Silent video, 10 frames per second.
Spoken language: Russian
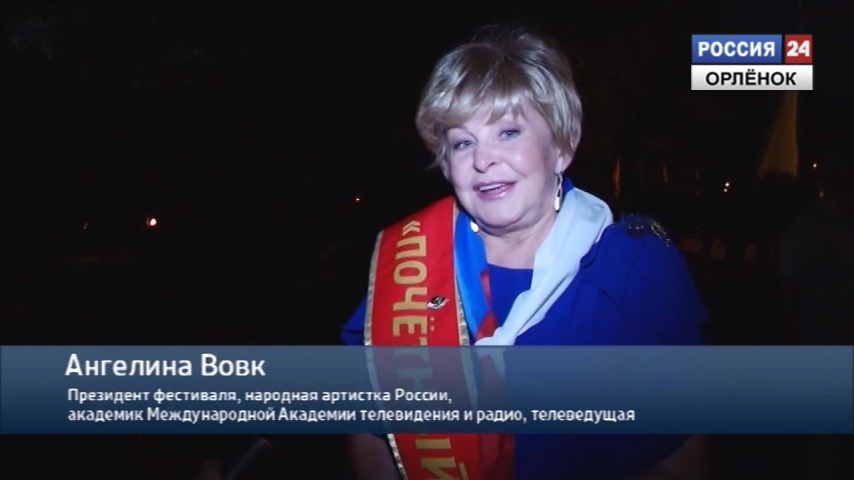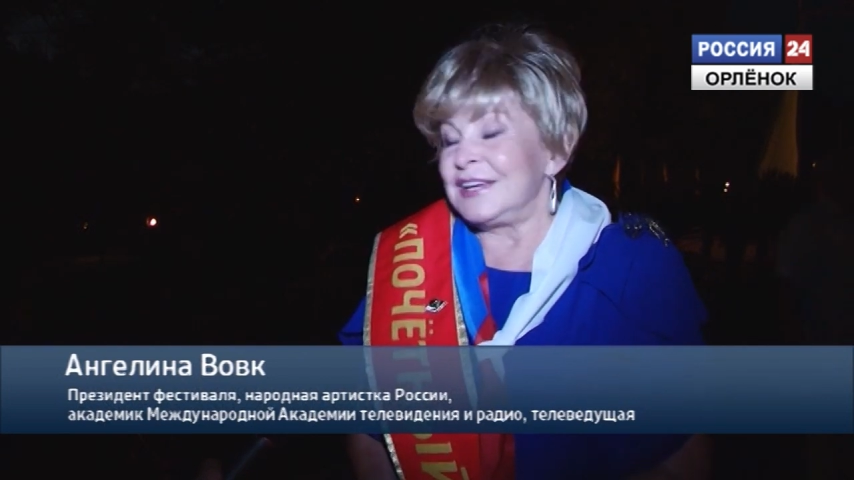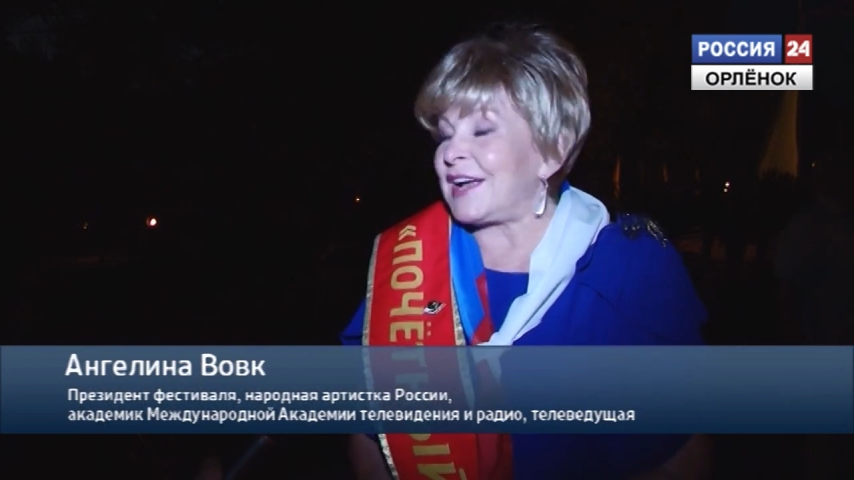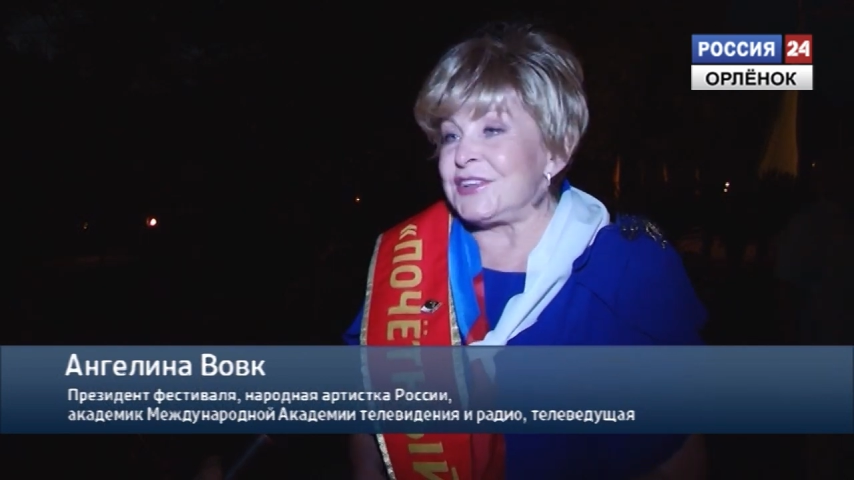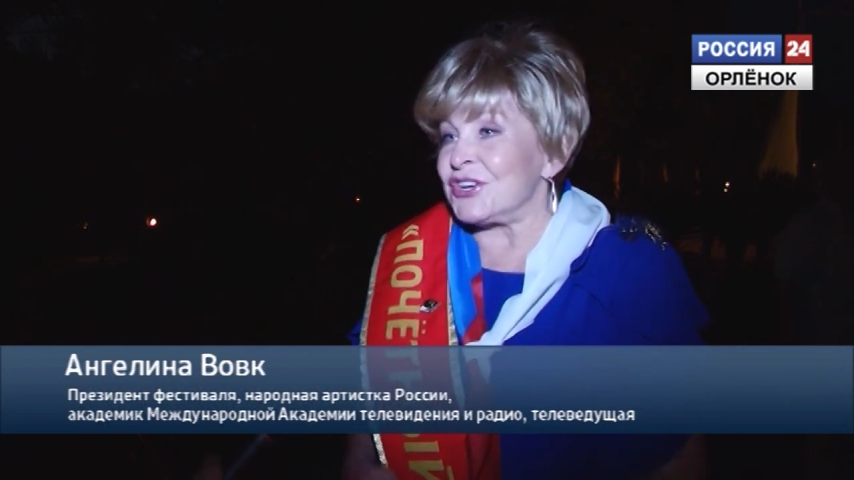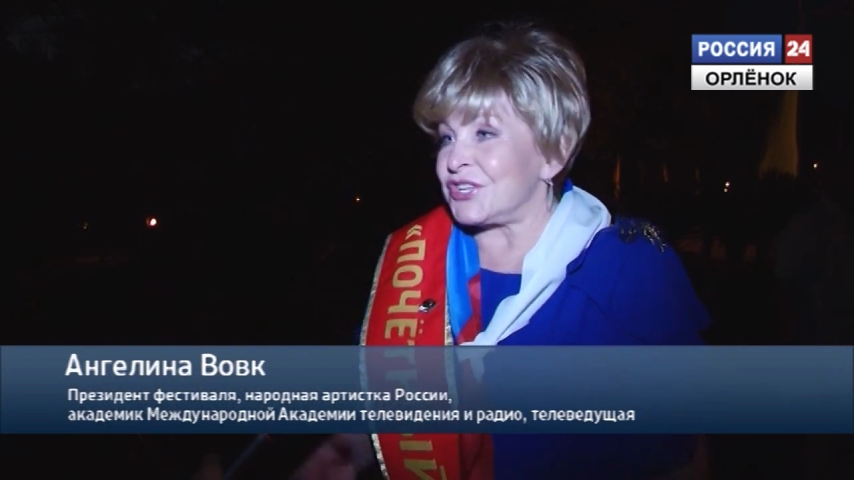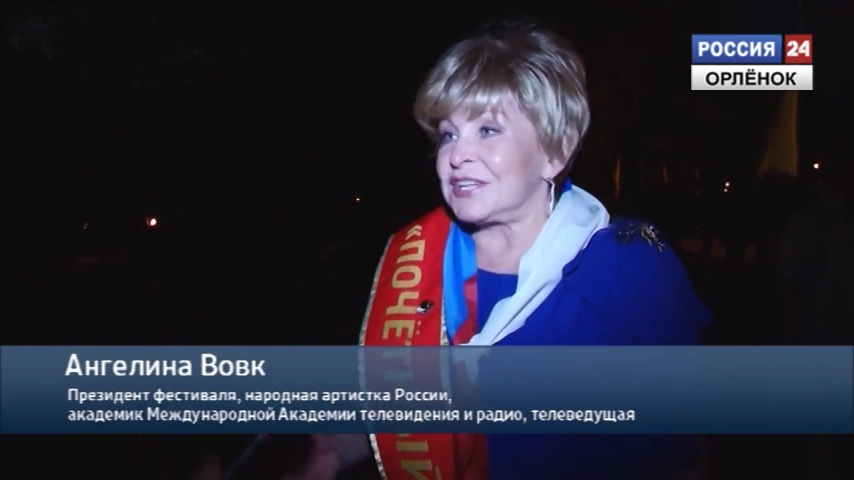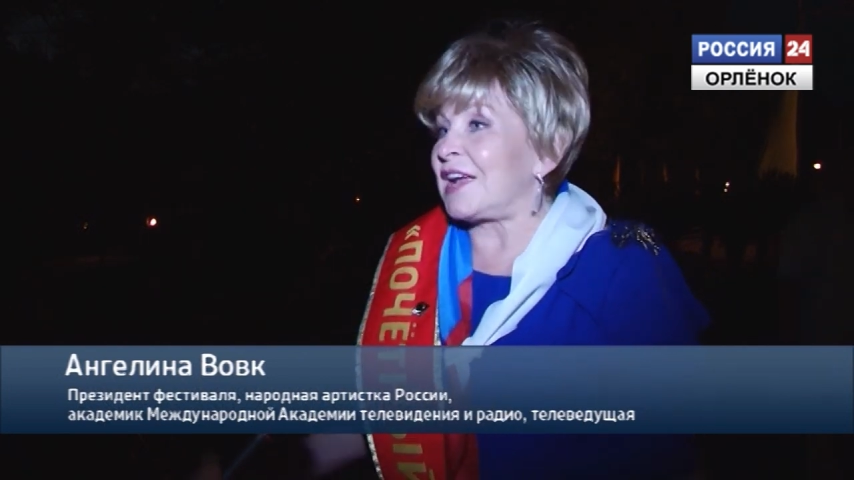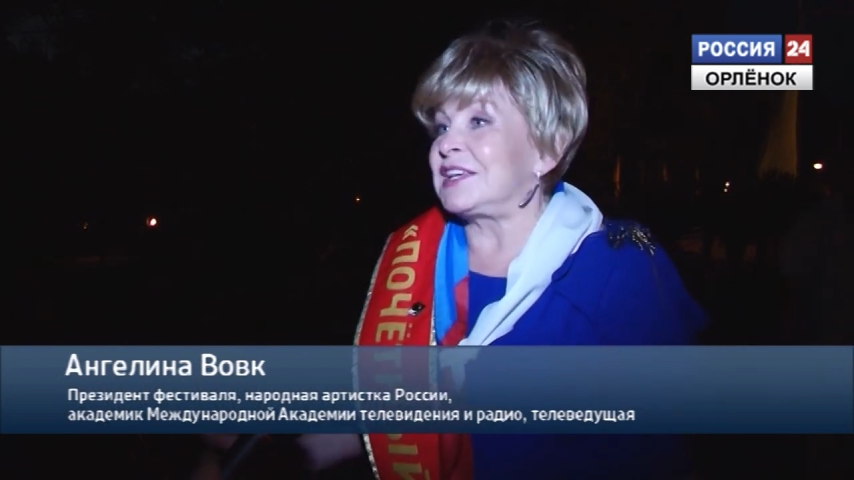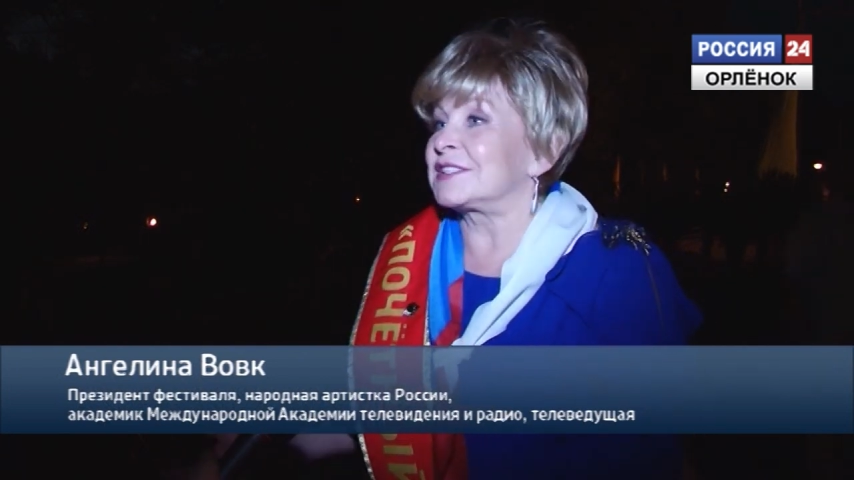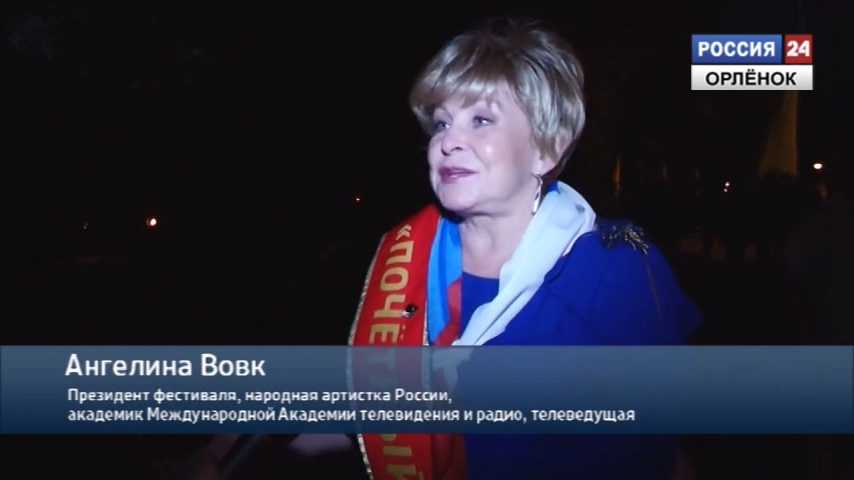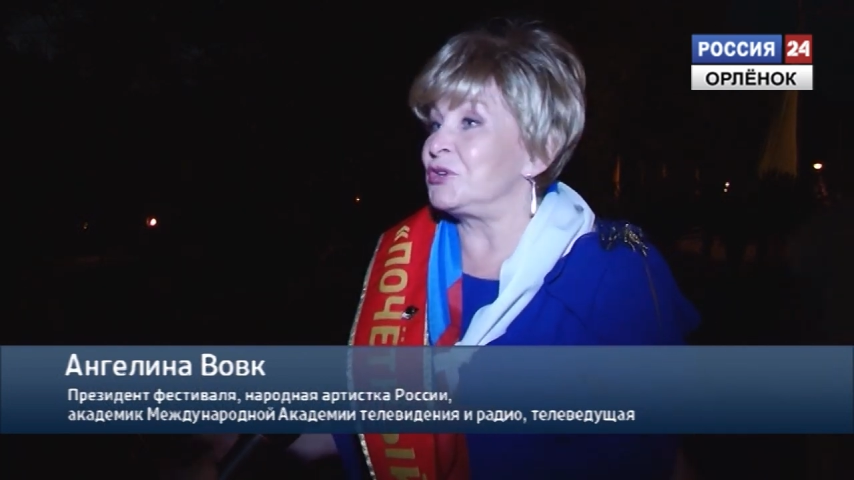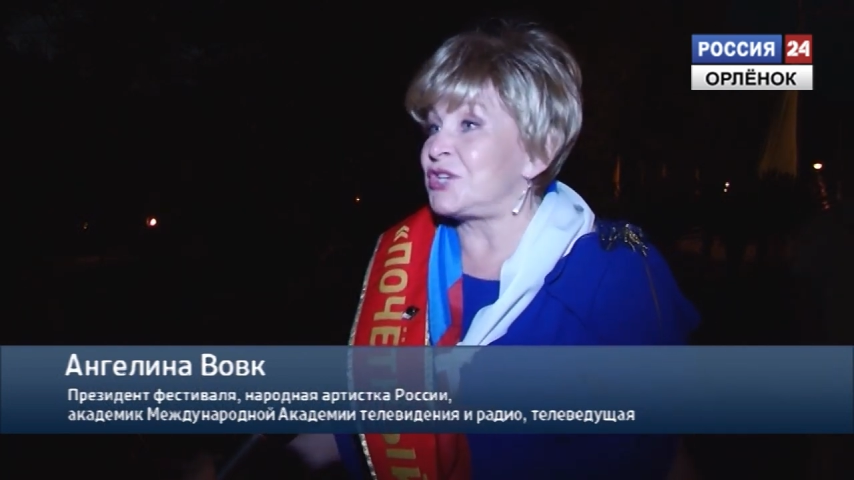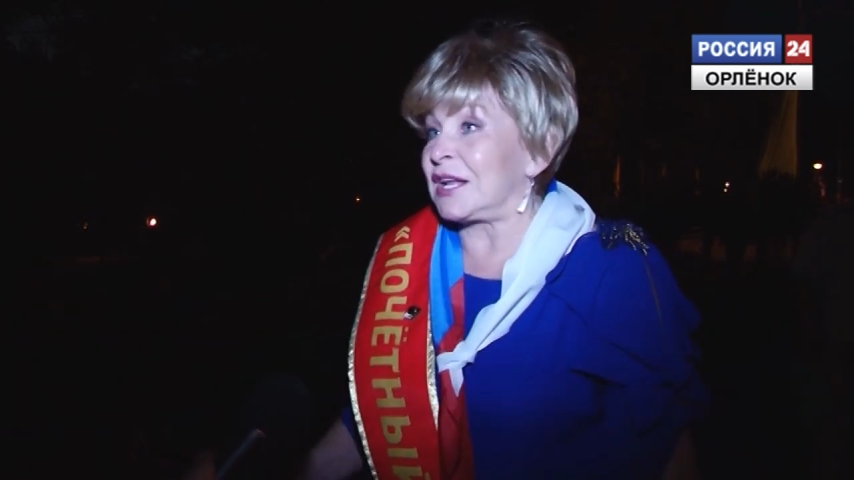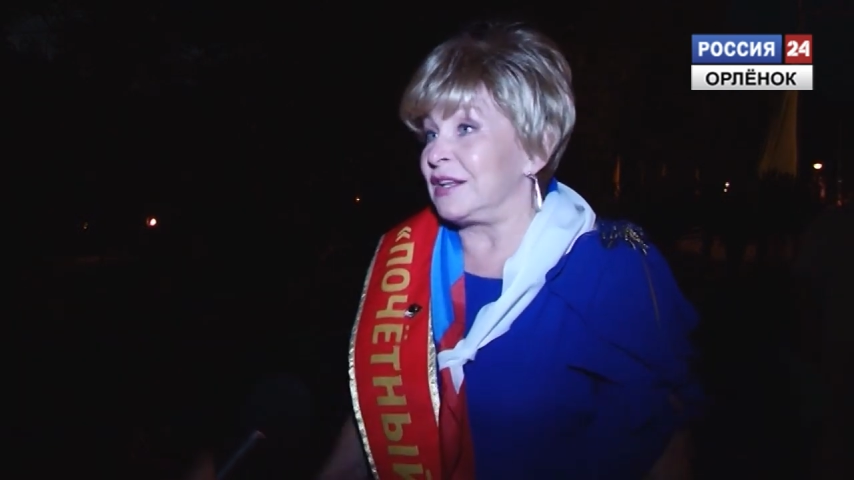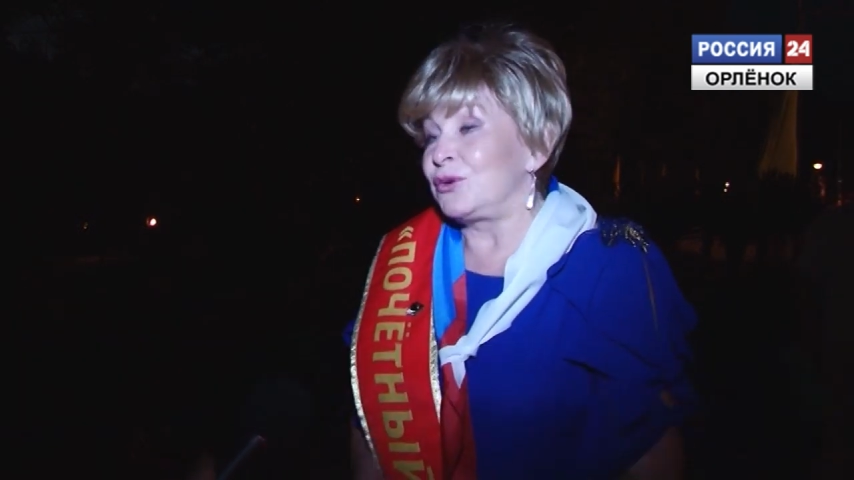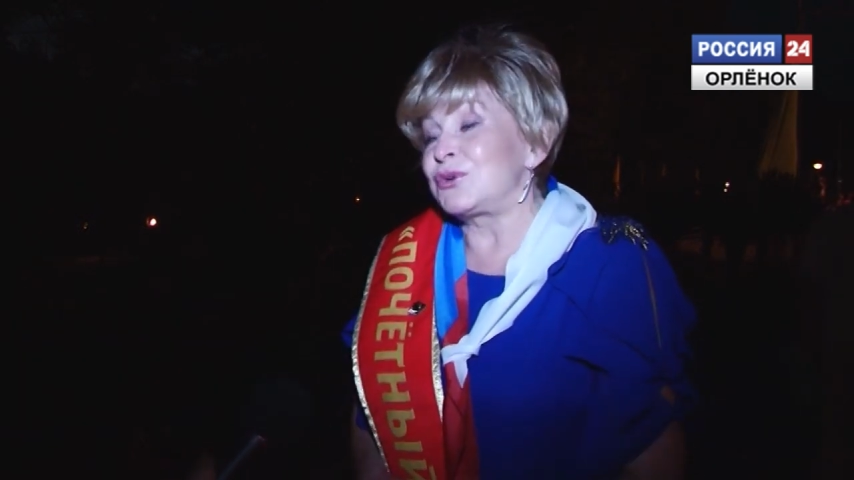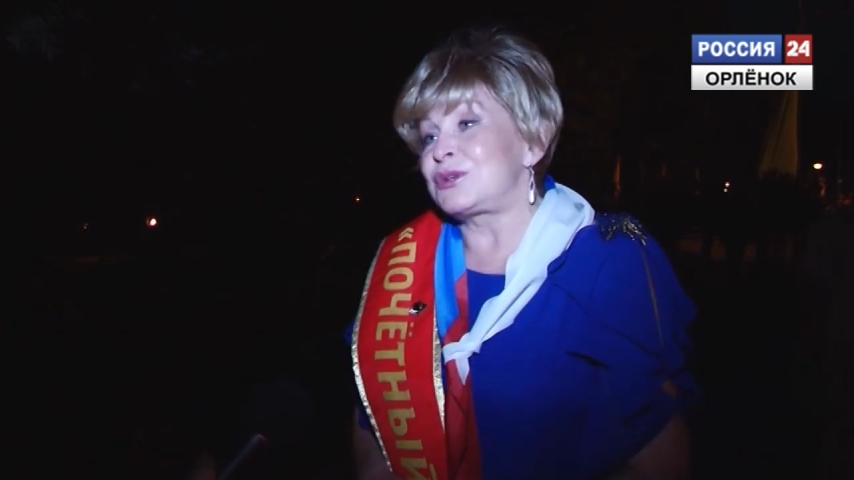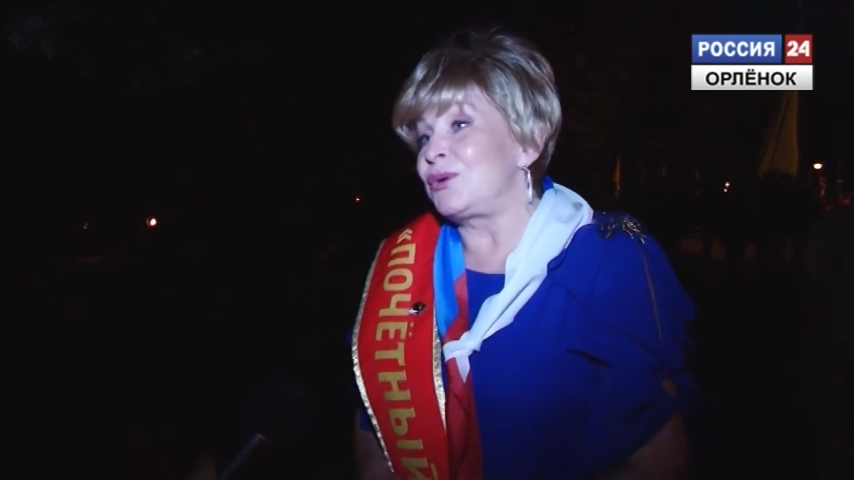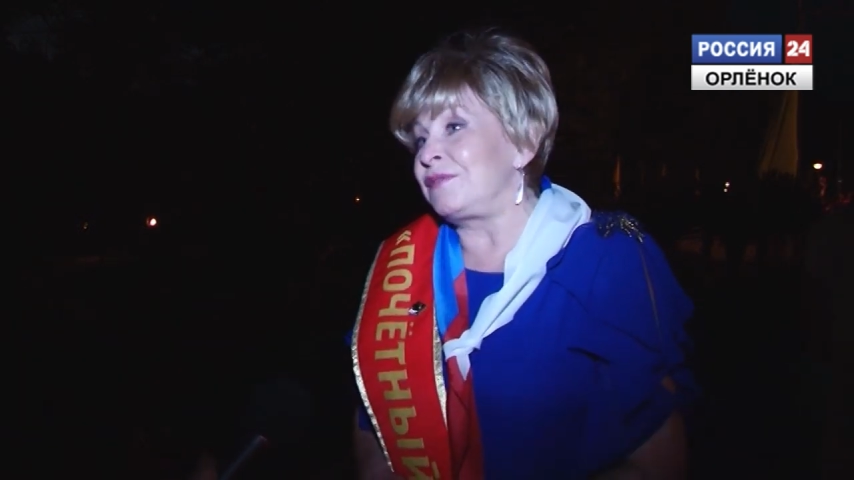и, конечно, таких замечательных
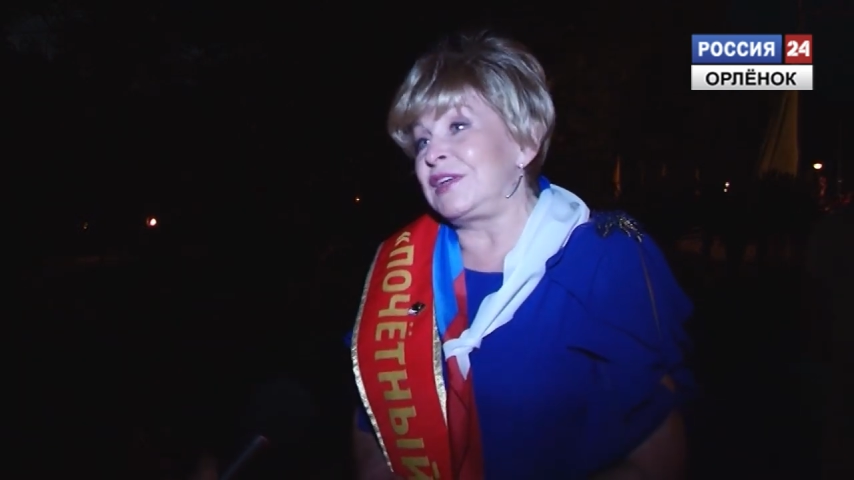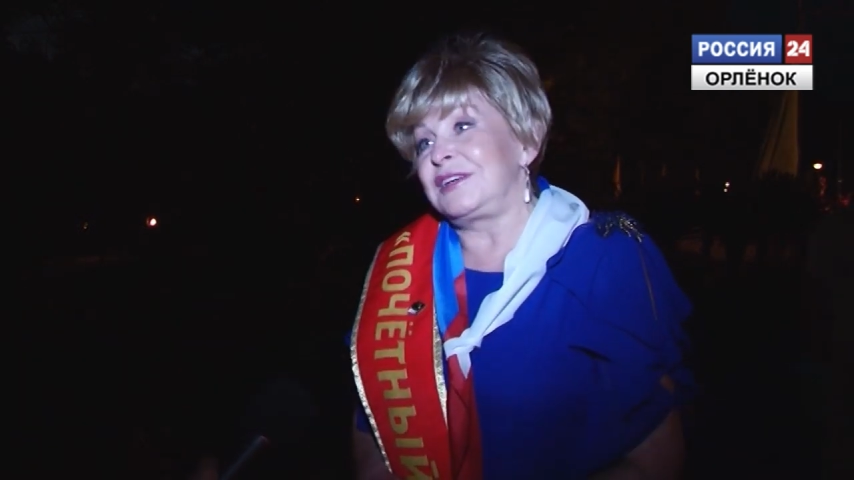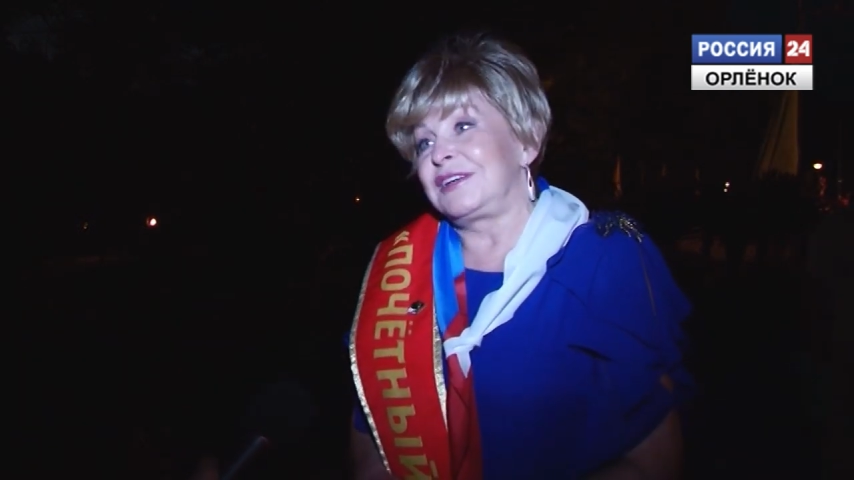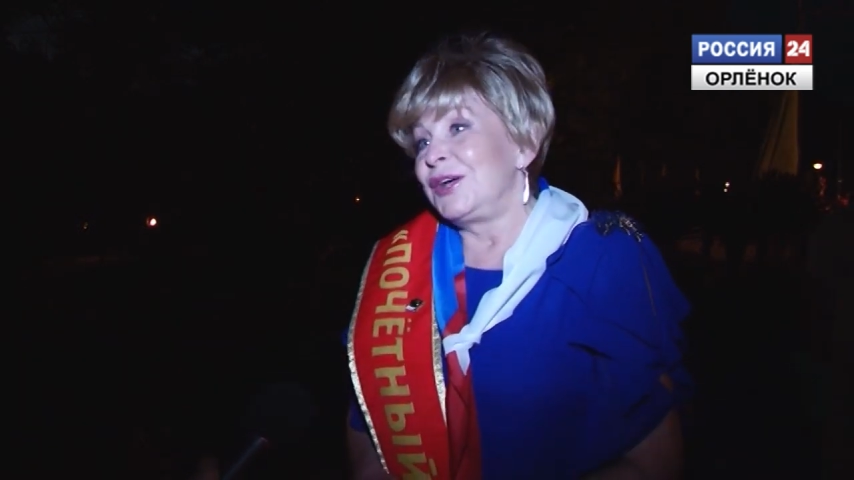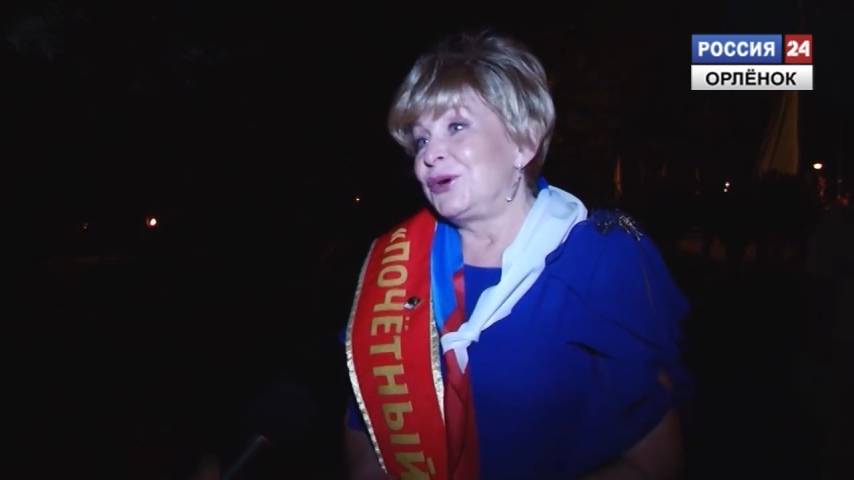условий